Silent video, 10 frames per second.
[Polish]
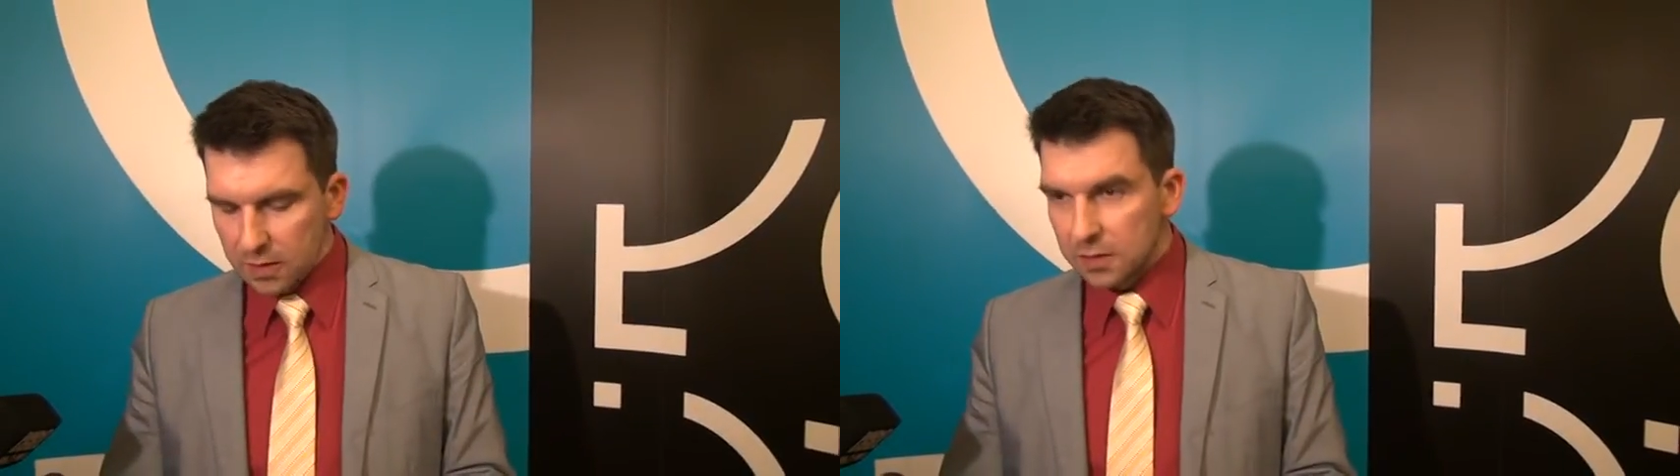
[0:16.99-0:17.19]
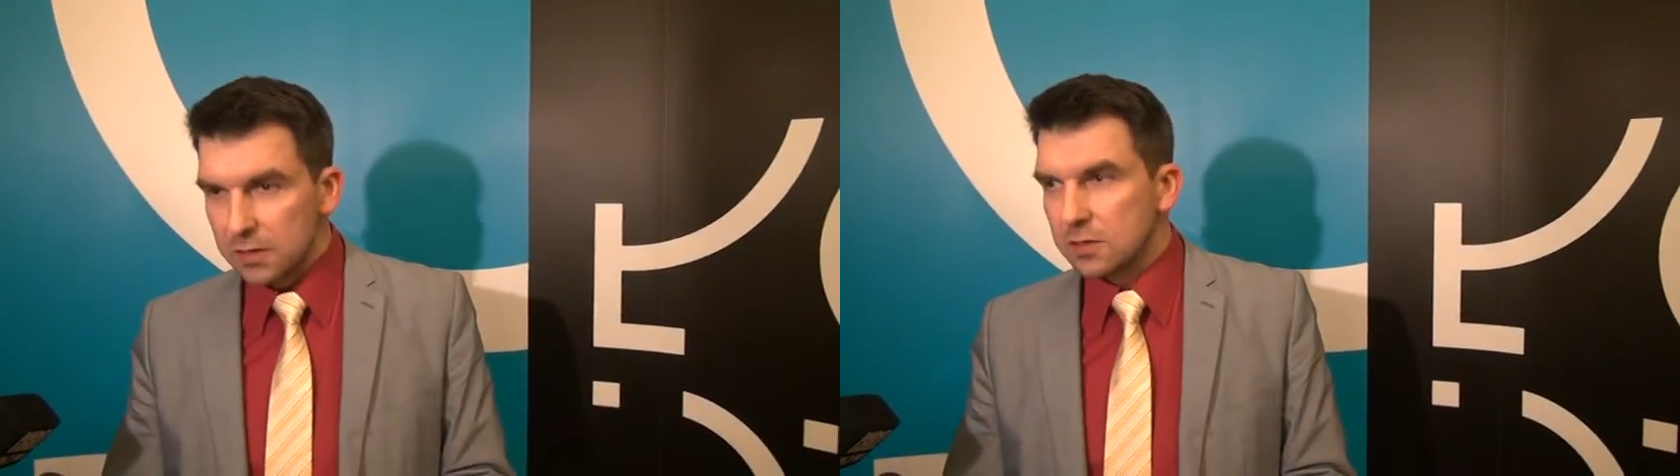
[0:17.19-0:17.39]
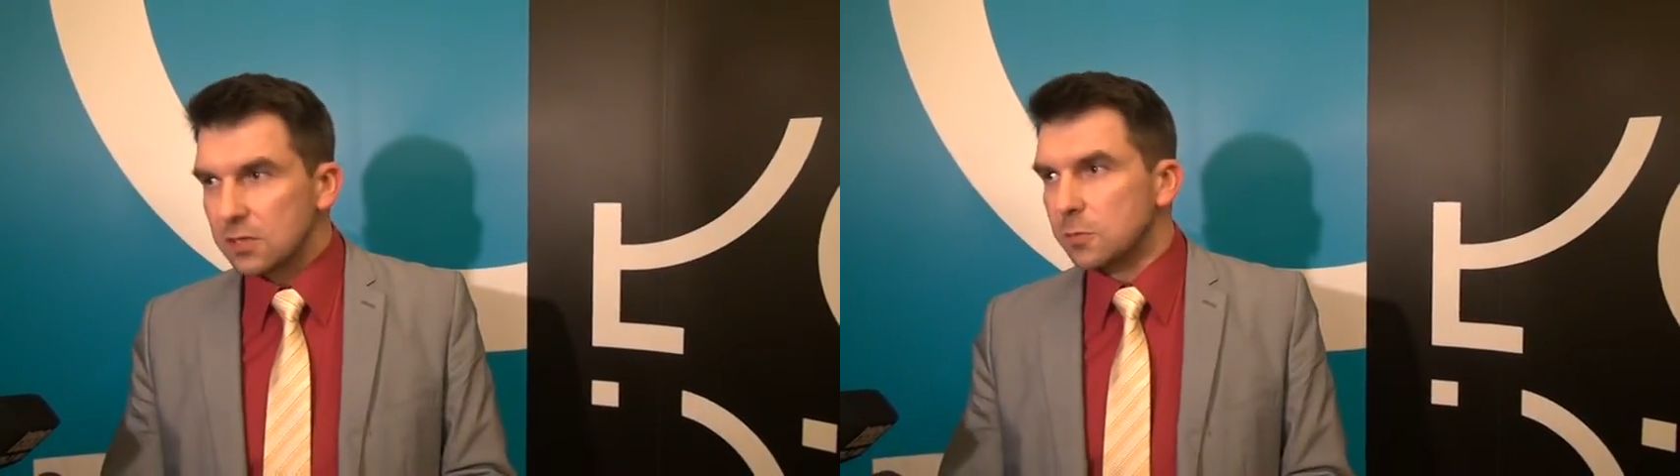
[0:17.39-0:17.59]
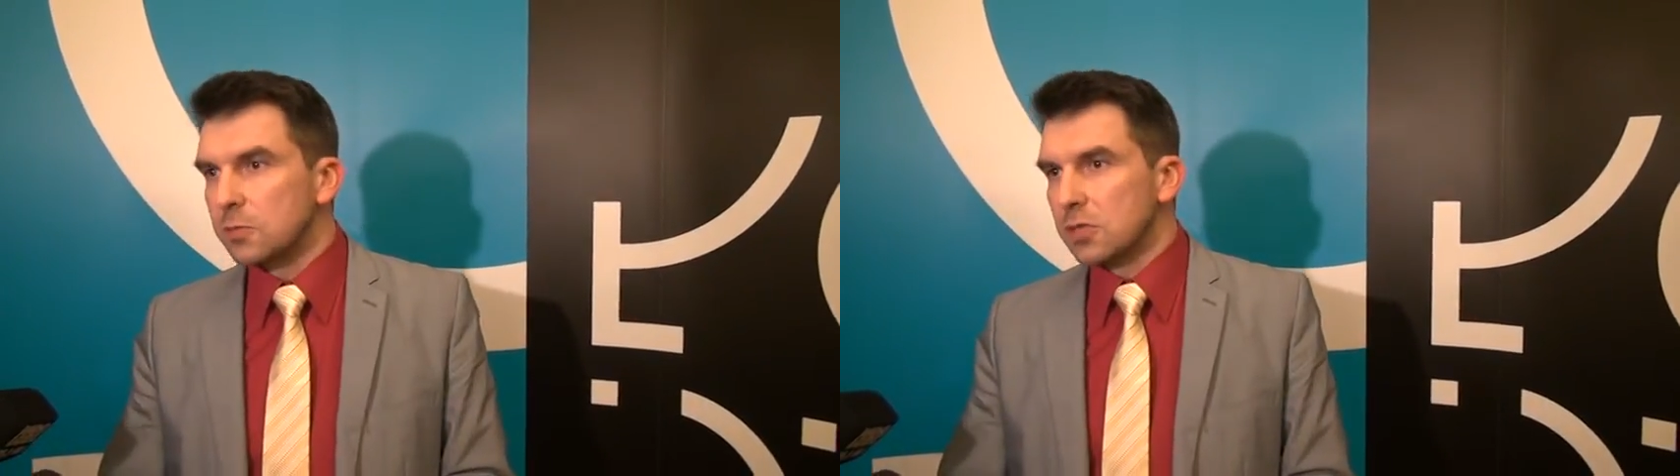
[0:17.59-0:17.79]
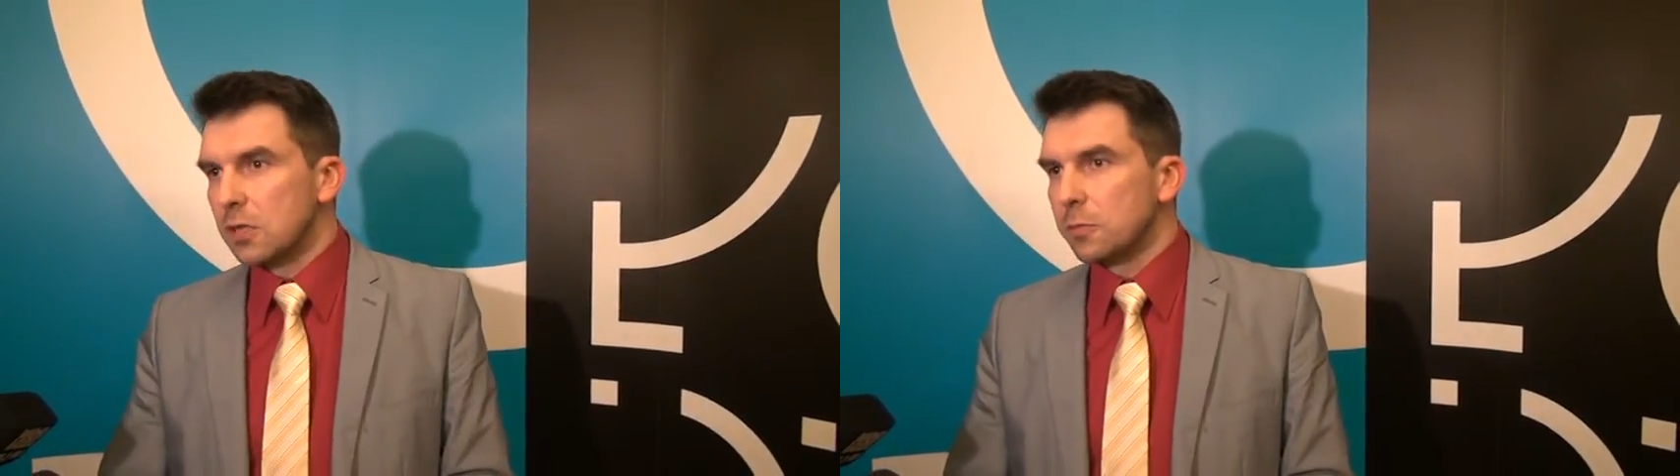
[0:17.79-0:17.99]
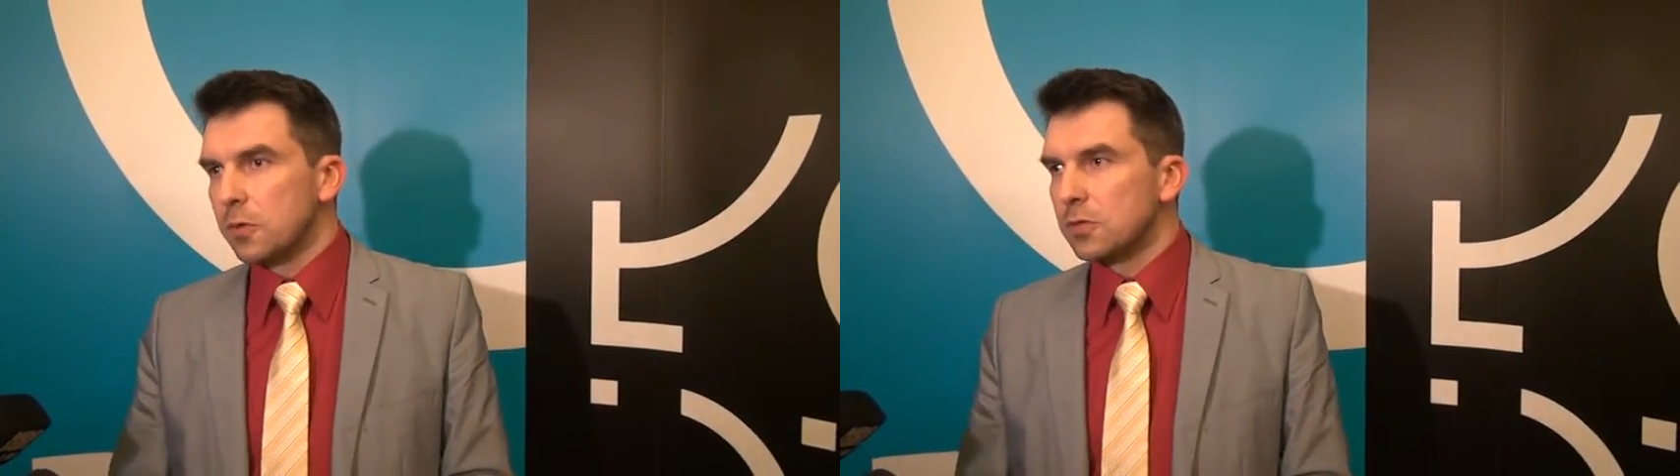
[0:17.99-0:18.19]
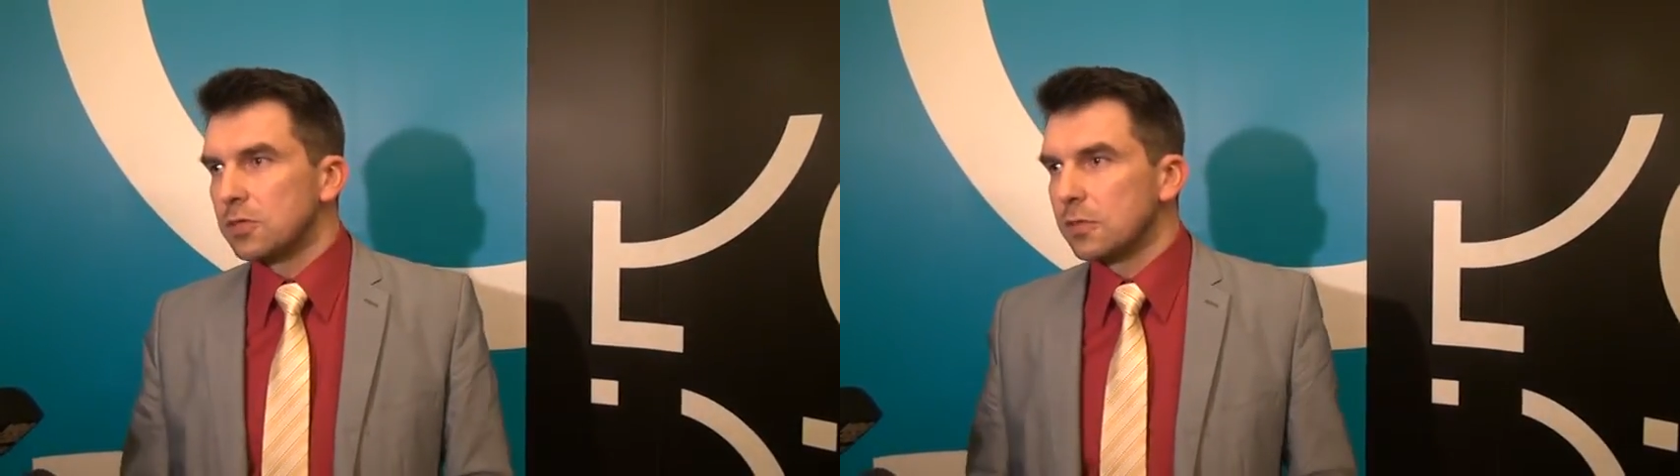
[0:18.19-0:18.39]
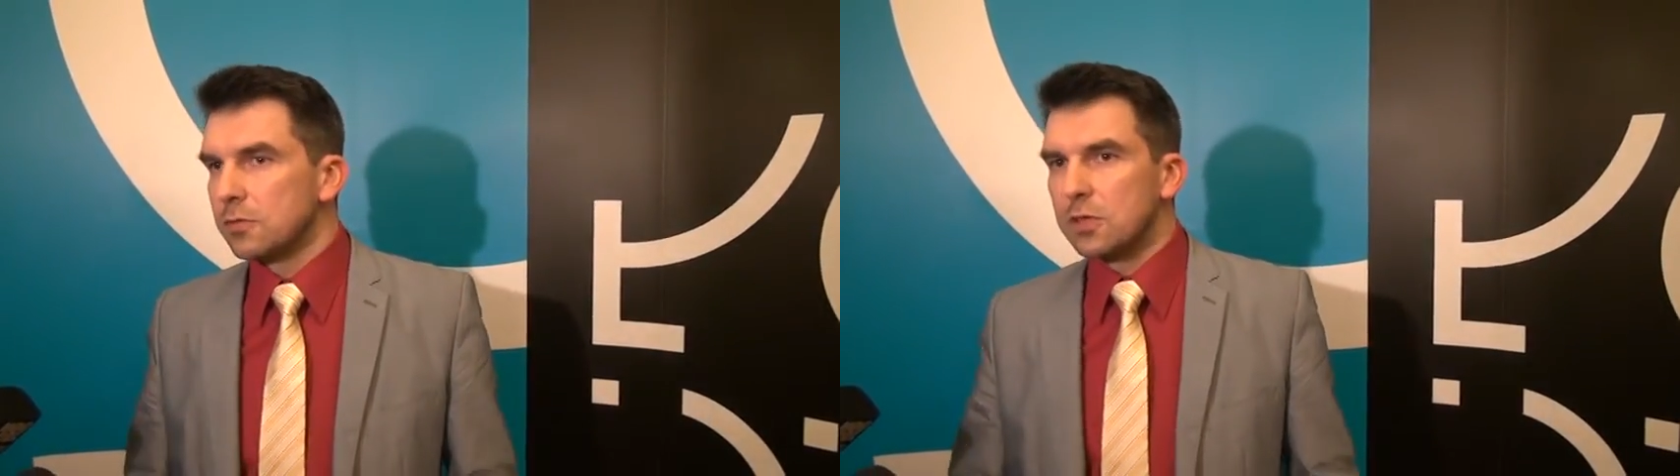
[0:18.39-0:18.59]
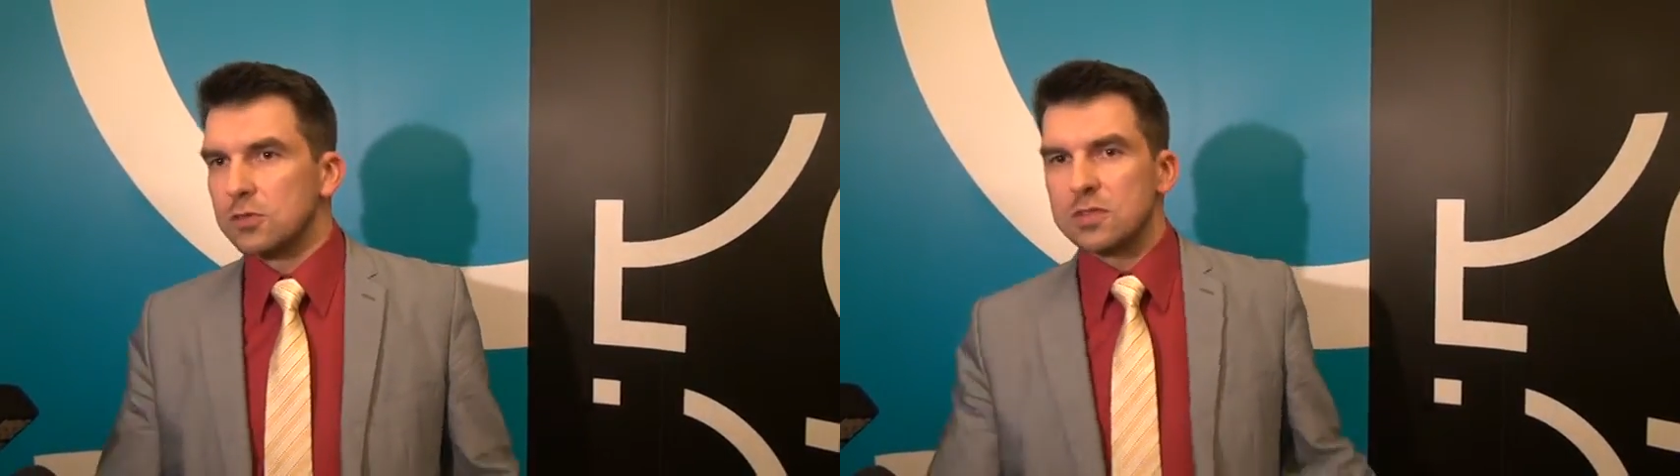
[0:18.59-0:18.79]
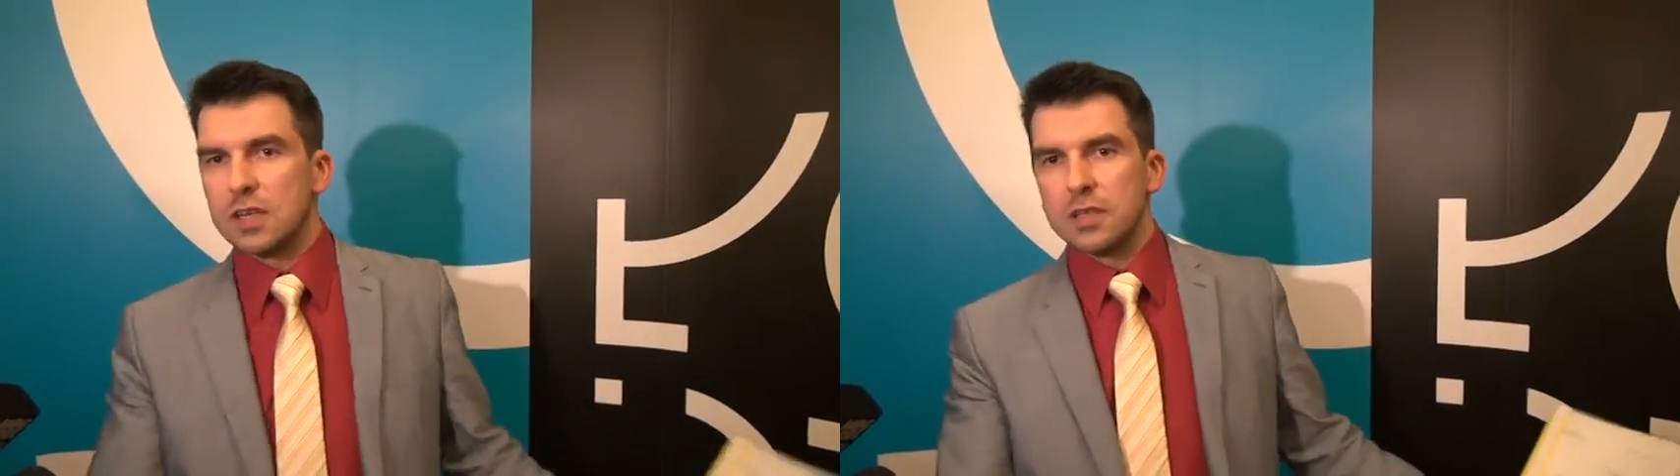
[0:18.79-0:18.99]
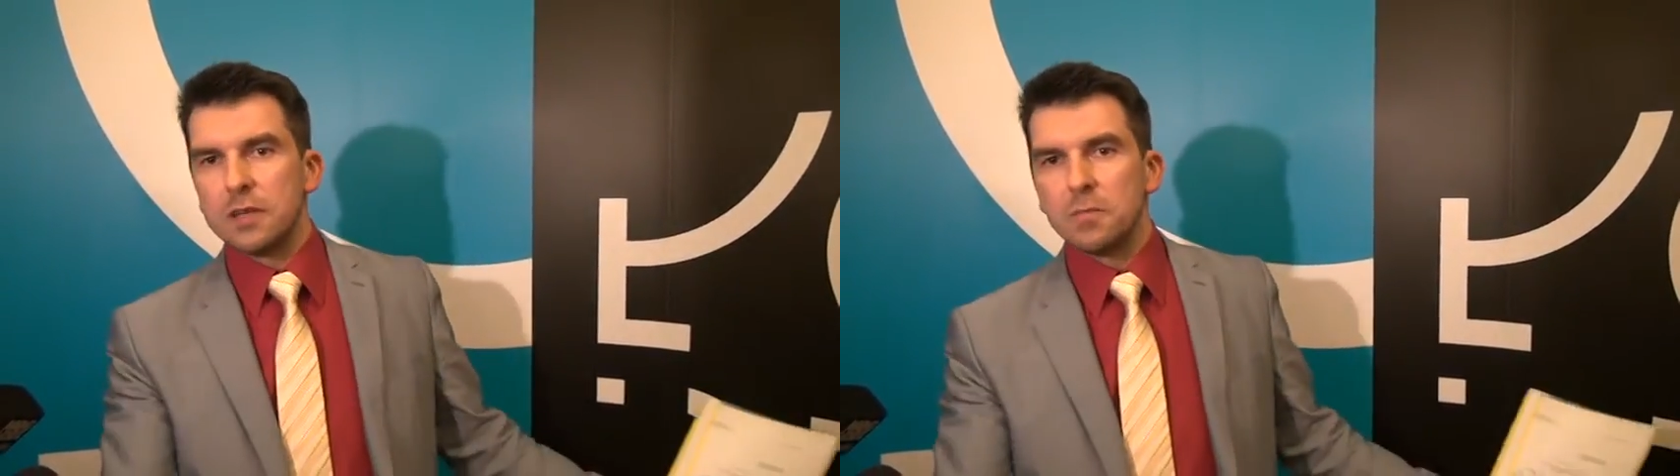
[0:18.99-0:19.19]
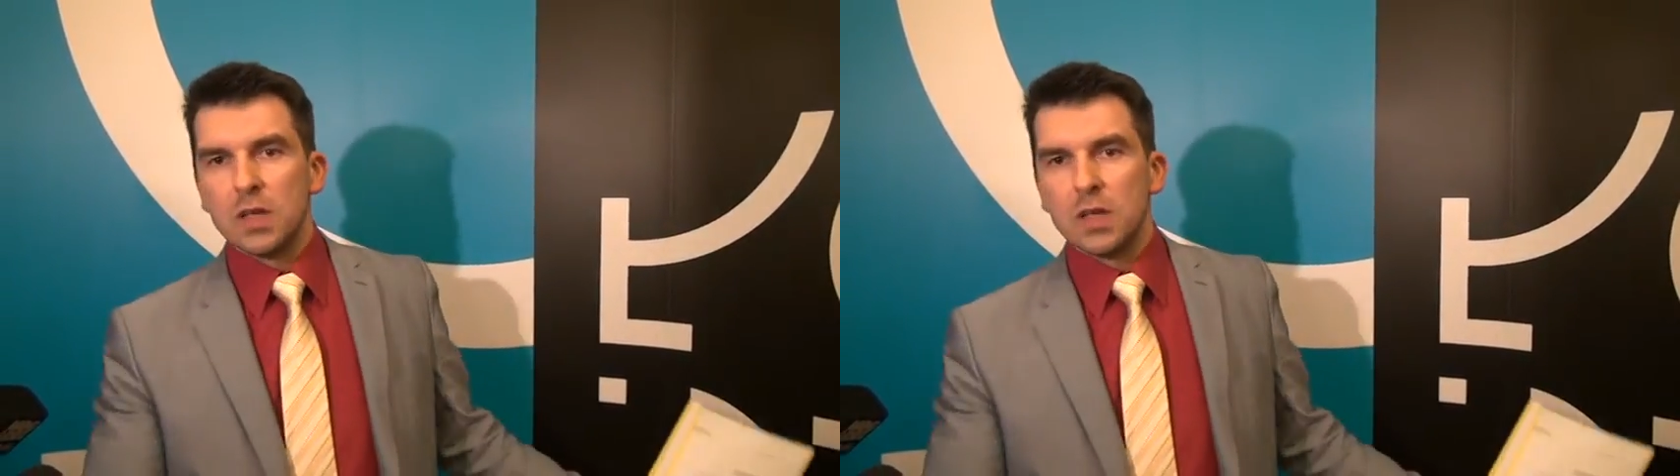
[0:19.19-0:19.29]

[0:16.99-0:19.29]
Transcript: I też bym chciał prosić o wykorzystanie